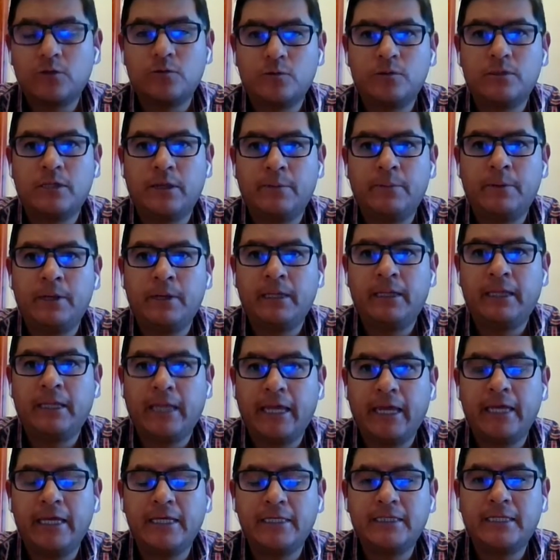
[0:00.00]

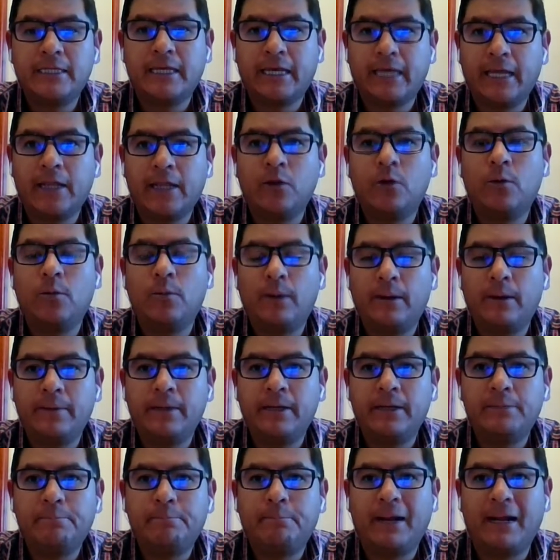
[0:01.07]
justamente es que no va a
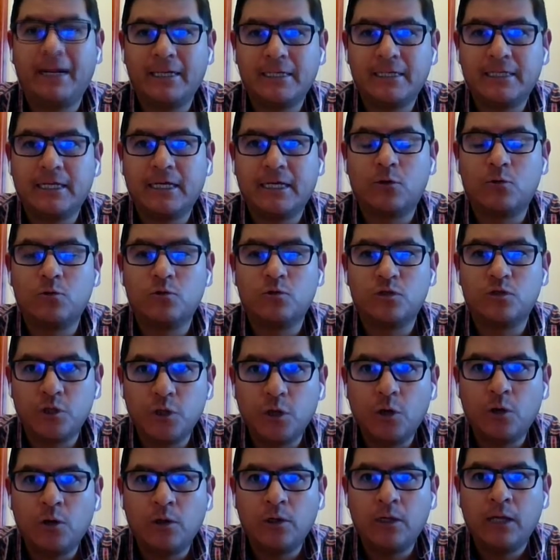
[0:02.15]
haber
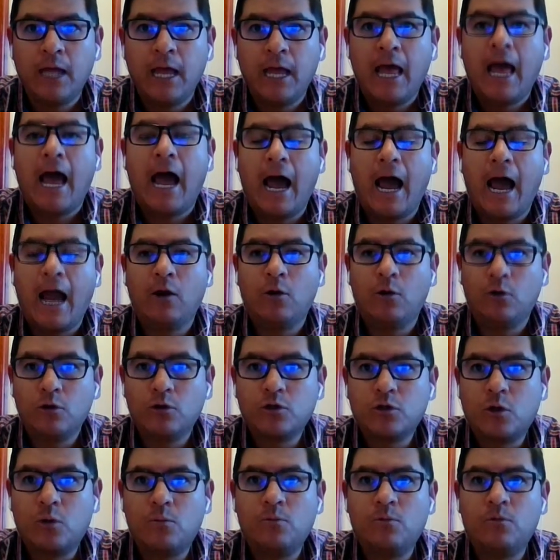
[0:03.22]
persecución a los
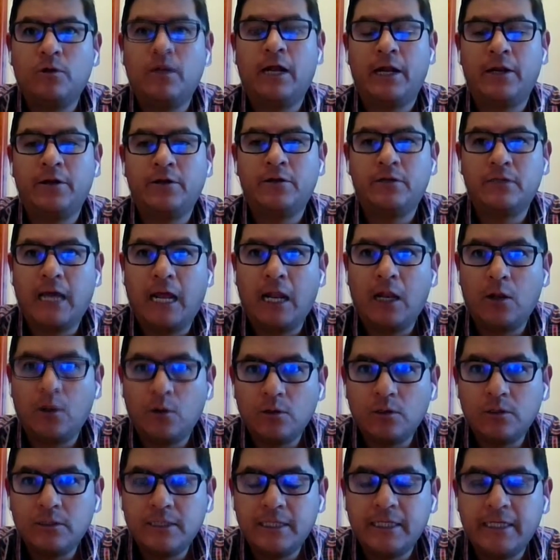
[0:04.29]
comunarios, a
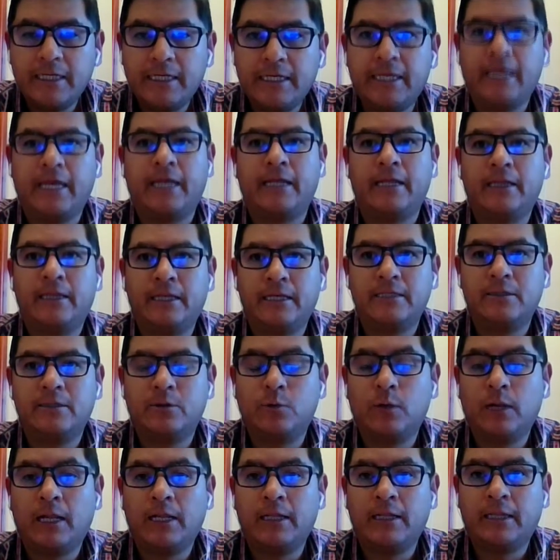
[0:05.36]
los dirigentes
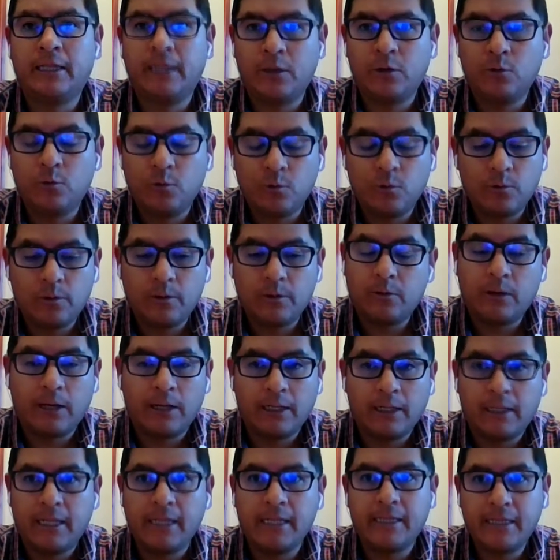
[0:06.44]
durante,
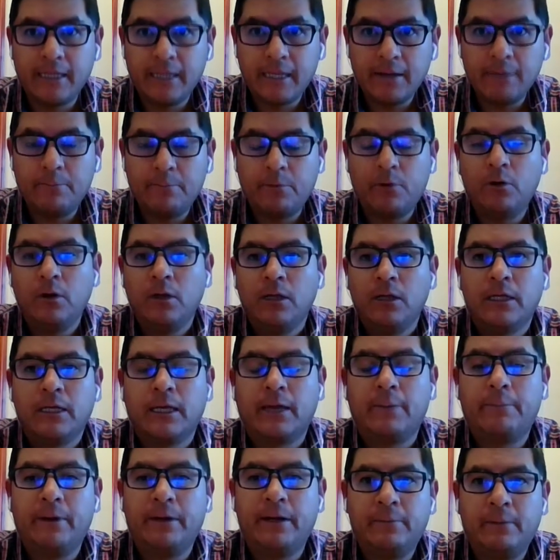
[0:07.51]
durante el tiempo
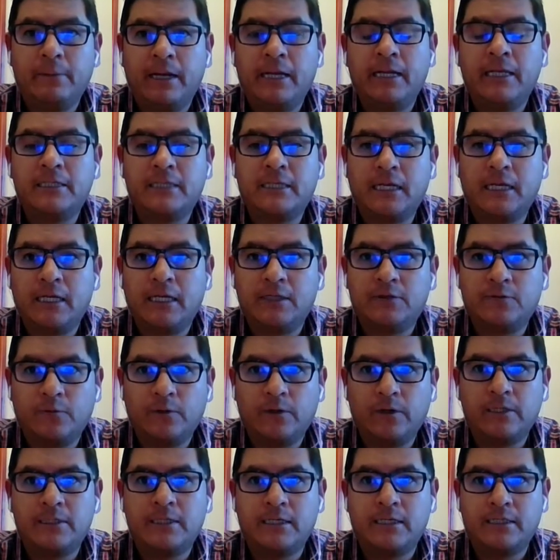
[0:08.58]
que permanezcan las
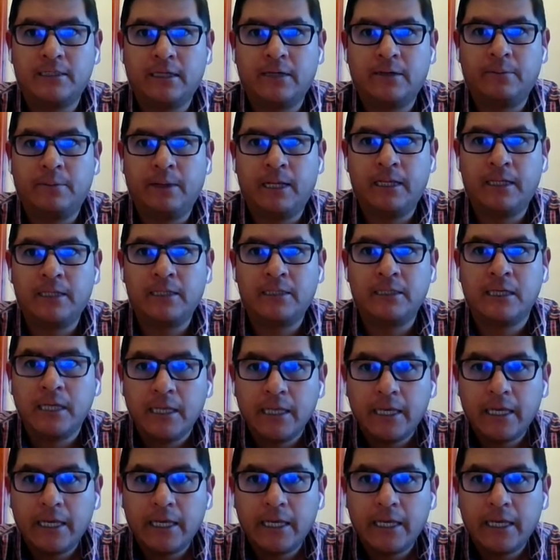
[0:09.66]
Fuerzas Armadas.